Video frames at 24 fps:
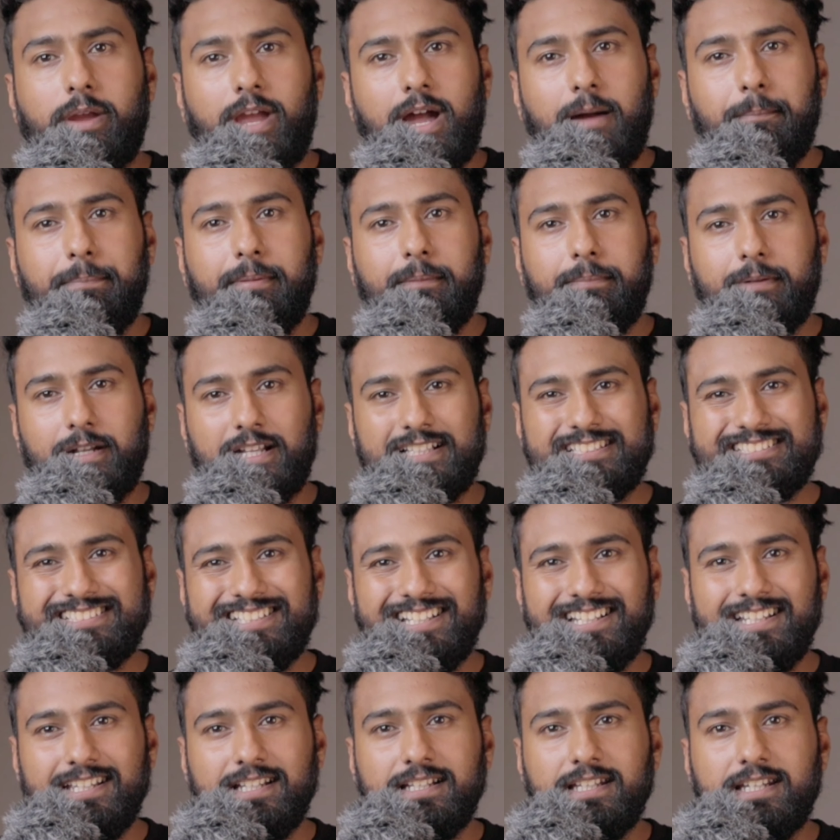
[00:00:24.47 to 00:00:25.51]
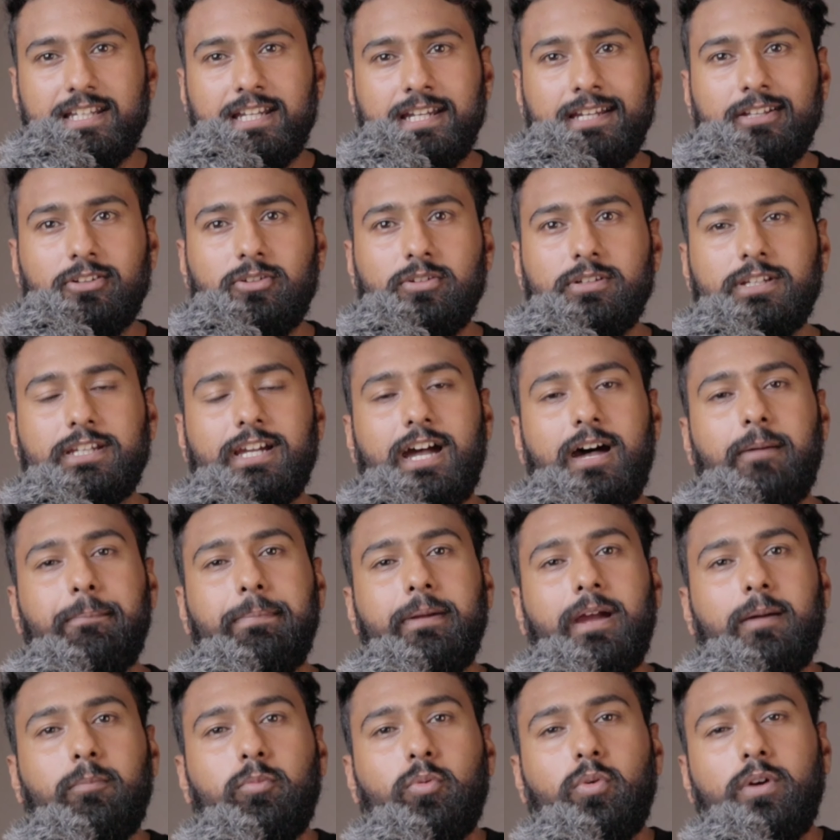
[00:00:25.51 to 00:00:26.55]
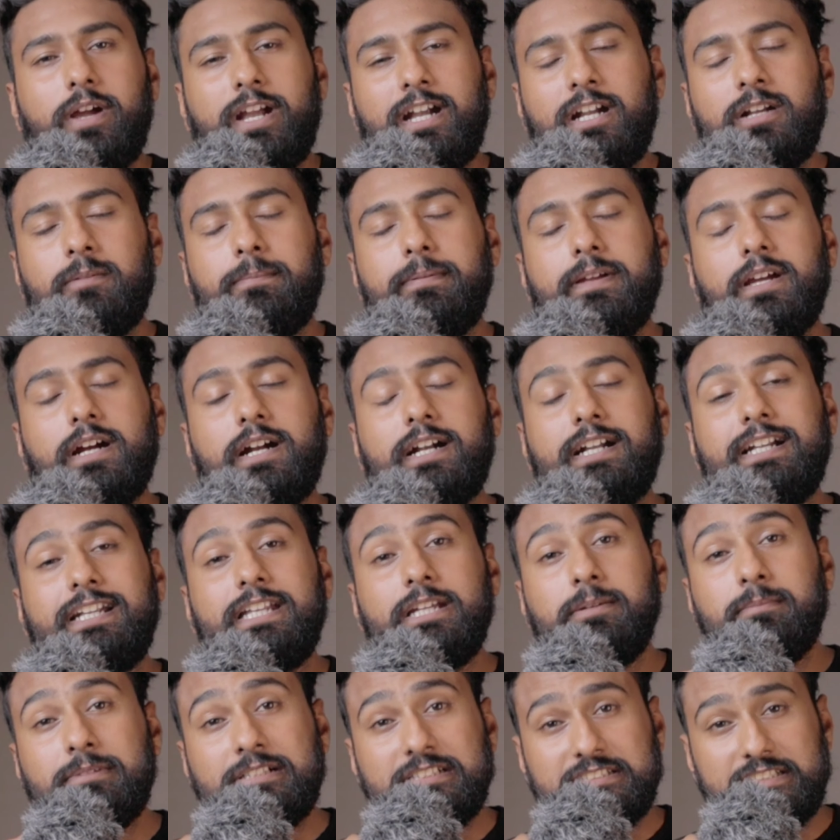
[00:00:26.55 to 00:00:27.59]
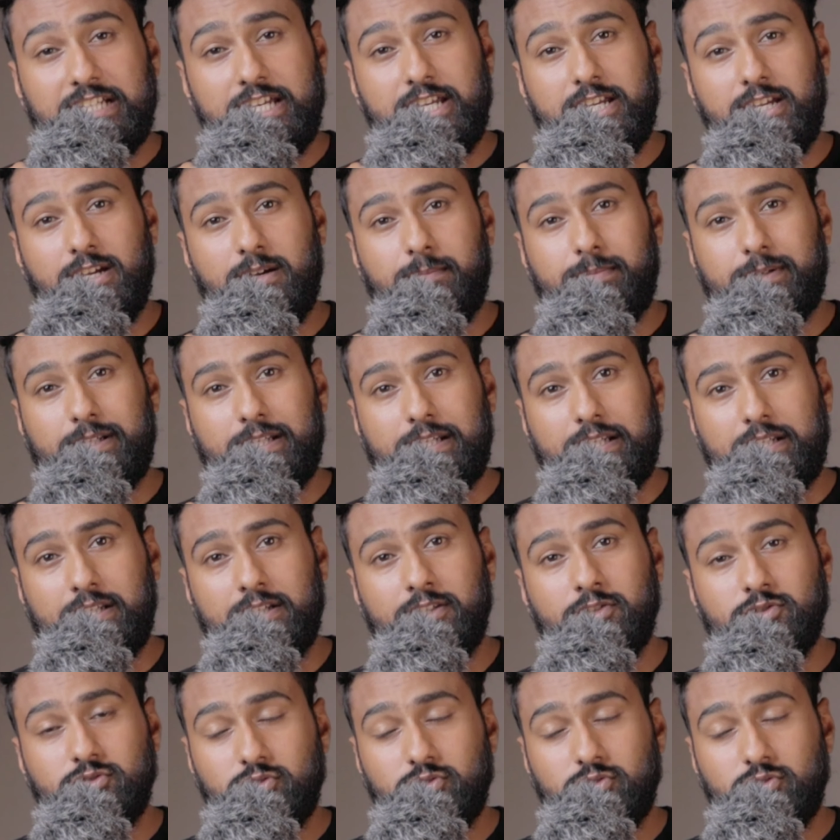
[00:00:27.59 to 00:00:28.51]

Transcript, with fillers: यहाँ पे टच करके देखेंगे तो यहाँ पे आपको एंड पे हड्डी मिल जाएगी आपकी